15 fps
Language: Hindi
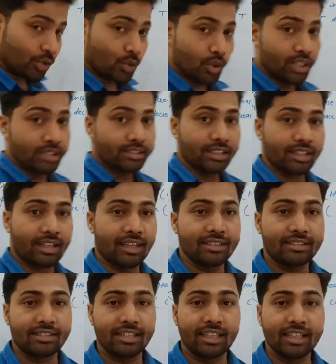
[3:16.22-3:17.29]
और कूलिंग से
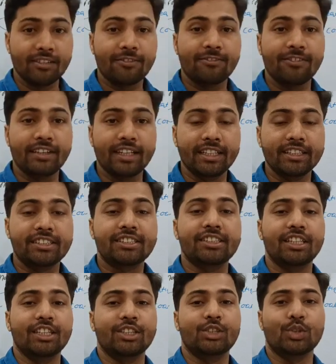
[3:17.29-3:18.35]
कैसे फेस
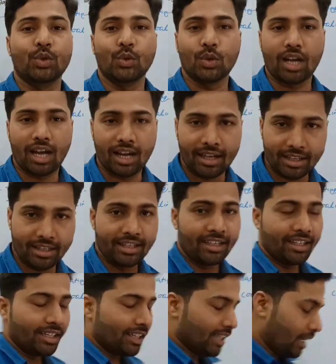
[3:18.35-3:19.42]
चेंज हो रहा है
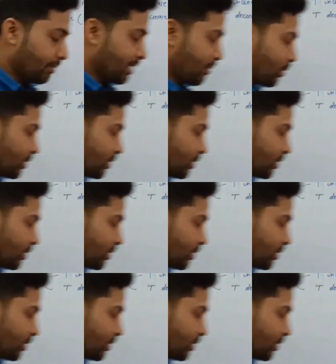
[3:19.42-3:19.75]
अभी